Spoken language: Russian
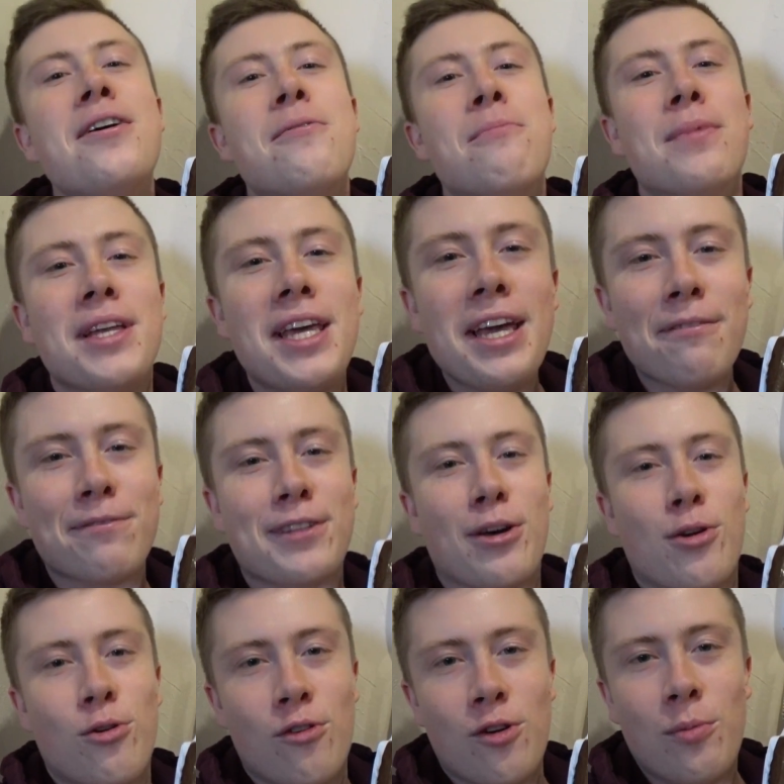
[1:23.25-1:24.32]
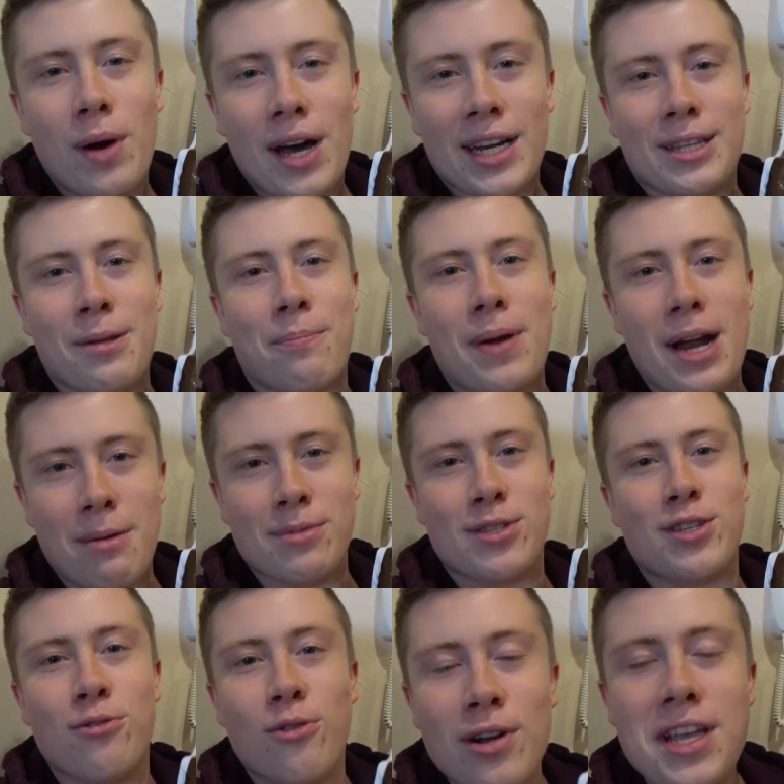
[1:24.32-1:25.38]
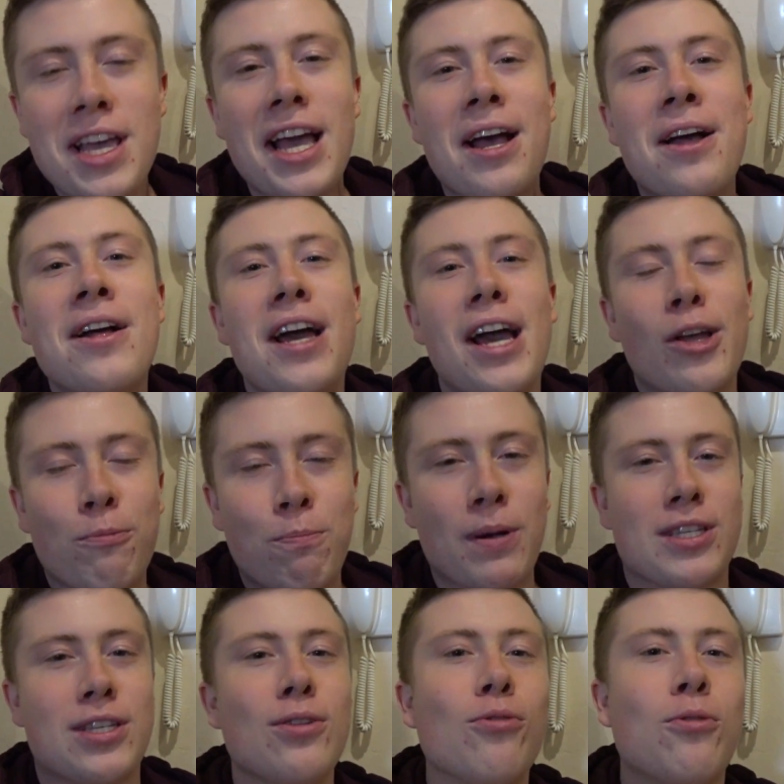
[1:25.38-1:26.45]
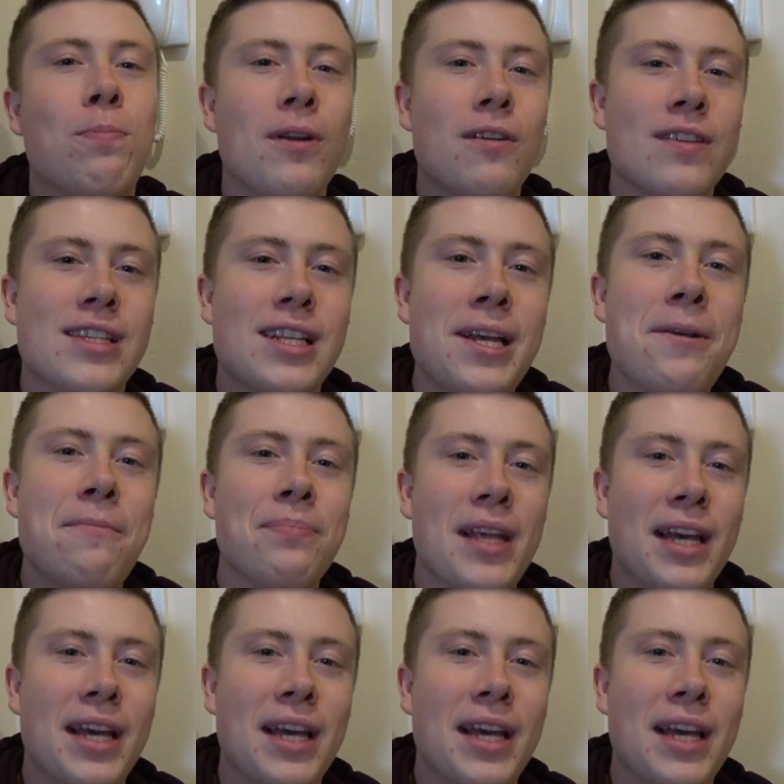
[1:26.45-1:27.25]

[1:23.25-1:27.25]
Мне 2 марта, прямо сегодня, эту посылку привезли.